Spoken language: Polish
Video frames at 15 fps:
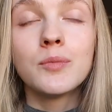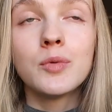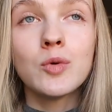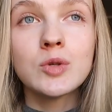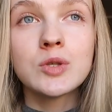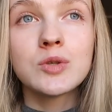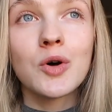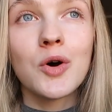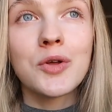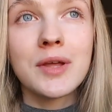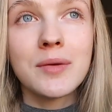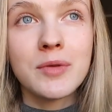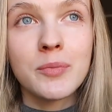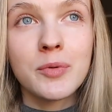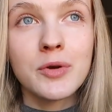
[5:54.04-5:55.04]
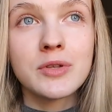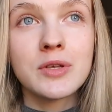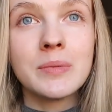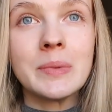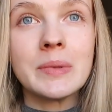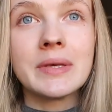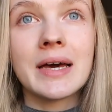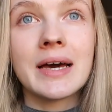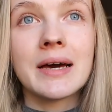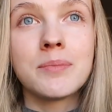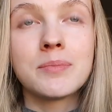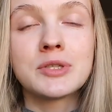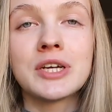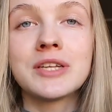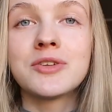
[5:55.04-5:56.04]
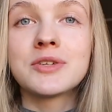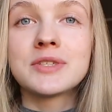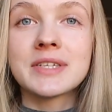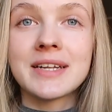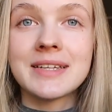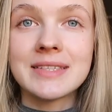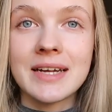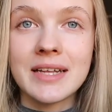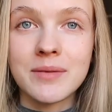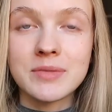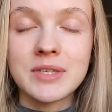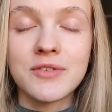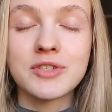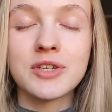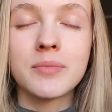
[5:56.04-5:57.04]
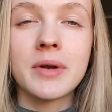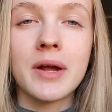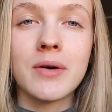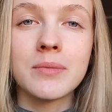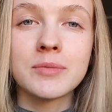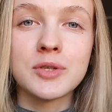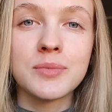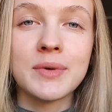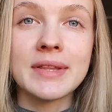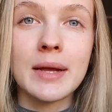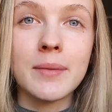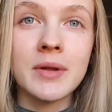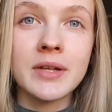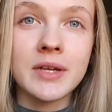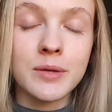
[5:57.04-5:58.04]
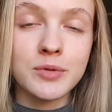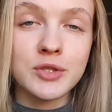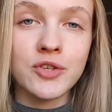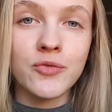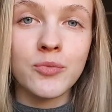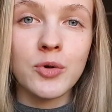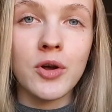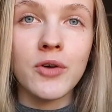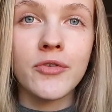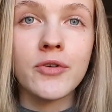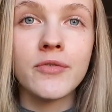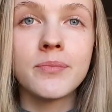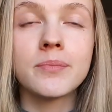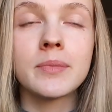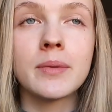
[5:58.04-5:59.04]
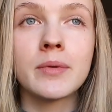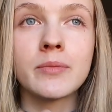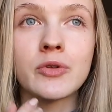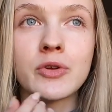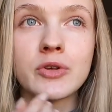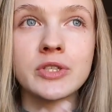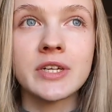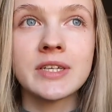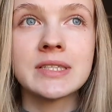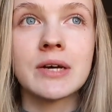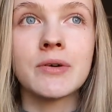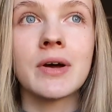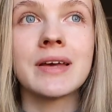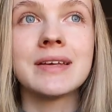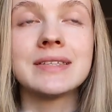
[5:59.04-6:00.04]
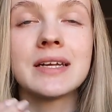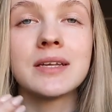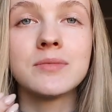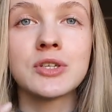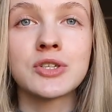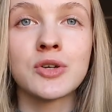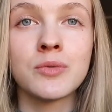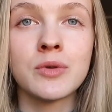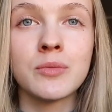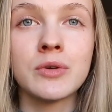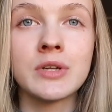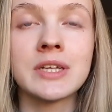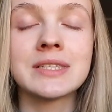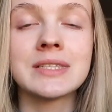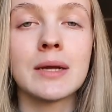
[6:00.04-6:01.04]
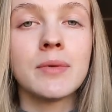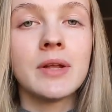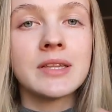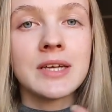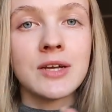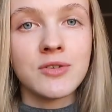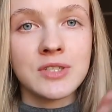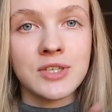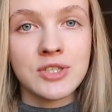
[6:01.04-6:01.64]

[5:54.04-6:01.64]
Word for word: Plus ode mnie protip, ja przed rozkręcaniem zawsze brałam sobie tabletkę przeciwbólową, mama mi to rozkręcała i zanim zaczęło mnie boleć, tabletka już